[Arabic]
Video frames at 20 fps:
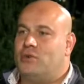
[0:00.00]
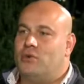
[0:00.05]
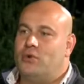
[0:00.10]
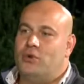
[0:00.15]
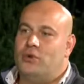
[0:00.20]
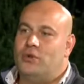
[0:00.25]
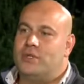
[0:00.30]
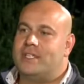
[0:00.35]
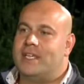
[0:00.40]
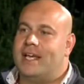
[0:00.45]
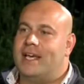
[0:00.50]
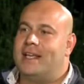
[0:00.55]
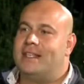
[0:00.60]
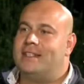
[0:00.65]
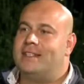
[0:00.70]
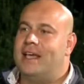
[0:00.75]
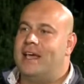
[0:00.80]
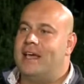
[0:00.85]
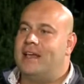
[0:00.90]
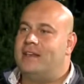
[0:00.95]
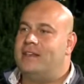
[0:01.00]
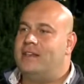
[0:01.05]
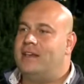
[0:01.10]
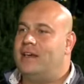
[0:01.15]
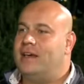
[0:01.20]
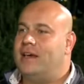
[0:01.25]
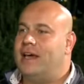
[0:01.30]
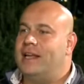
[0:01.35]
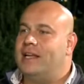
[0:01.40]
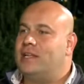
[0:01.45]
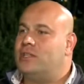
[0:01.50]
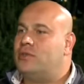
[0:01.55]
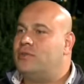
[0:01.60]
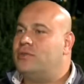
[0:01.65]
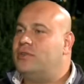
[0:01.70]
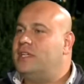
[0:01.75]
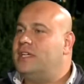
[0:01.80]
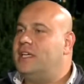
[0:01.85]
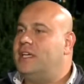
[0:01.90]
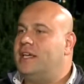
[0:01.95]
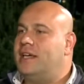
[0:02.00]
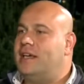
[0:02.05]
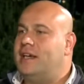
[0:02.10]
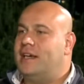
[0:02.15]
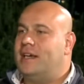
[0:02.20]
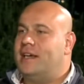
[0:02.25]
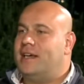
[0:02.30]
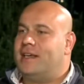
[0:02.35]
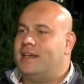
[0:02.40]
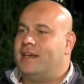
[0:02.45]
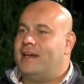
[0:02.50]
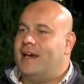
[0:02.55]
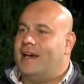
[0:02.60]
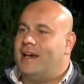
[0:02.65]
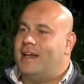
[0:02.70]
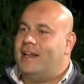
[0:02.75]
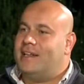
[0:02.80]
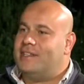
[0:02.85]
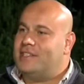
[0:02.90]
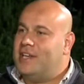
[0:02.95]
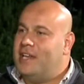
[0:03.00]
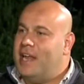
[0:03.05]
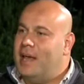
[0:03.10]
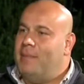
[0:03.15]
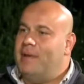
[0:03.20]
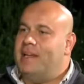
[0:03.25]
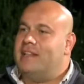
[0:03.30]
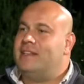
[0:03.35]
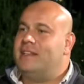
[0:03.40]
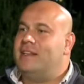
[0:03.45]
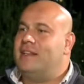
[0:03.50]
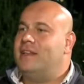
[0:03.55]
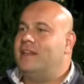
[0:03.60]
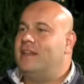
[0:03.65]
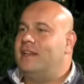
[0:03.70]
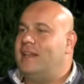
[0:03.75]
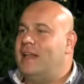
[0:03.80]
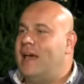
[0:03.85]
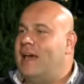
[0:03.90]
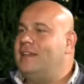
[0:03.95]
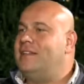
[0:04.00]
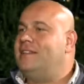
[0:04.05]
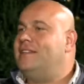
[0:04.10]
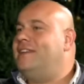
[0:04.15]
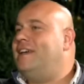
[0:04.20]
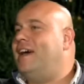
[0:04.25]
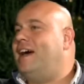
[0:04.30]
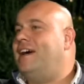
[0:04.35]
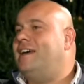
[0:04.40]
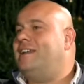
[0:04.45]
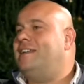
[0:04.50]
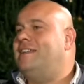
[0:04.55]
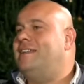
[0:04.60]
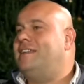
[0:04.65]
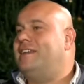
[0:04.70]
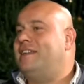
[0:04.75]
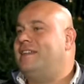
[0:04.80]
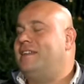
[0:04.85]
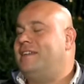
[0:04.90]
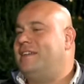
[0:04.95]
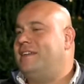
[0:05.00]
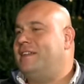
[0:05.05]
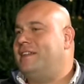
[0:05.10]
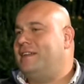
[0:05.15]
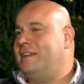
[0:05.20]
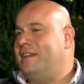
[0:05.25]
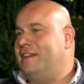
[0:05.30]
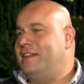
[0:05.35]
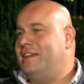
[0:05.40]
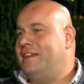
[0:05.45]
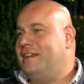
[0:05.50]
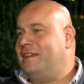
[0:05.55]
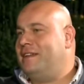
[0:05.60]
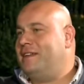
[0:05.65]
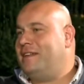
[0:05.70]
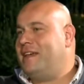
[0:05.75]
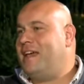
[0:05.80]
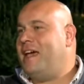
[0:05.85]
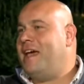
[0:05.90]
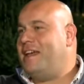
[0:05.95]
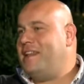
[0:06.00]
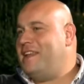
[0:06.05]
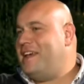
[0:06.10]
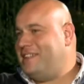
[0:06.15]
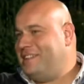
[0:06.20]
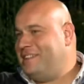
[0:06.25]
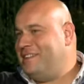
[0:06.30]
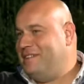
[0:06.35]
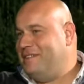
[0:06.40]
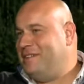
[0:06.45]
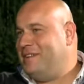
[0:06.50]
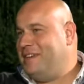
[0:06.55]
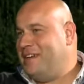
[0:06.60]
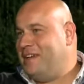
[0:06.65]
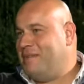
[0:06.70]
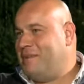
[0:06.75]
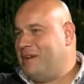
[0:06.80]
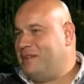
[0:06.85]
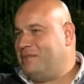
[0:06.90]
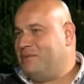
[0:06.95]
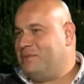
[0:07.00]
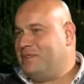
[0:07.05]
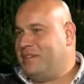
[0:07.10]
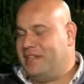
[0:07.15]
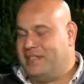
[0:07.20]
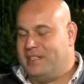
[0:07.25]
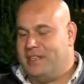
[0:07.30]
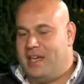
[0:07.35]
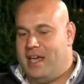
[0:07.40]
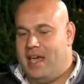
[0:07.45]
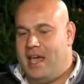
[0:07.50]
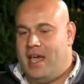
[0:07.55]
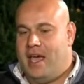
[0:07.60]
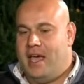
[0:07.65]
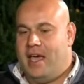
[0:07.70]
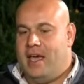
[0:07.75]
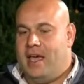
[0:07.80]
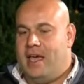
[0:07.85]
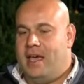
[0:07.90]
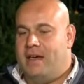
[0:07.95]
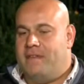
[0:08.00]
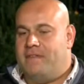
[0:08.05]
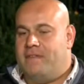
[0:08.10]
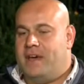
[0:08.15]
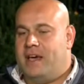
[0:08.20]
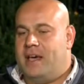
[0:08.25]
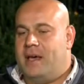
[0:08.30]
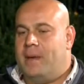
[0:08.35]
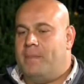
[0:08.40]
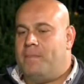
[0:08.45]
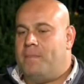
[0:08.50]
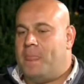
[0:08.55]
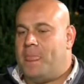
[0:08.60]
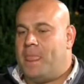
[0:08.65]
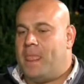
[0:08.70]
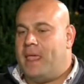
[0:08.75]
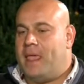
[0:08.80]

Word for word: تكون نسخه ثانيه الكترونيه عشان ابعد الايدي عن الكائنات اللي هي المخطوطات نعم آه، ف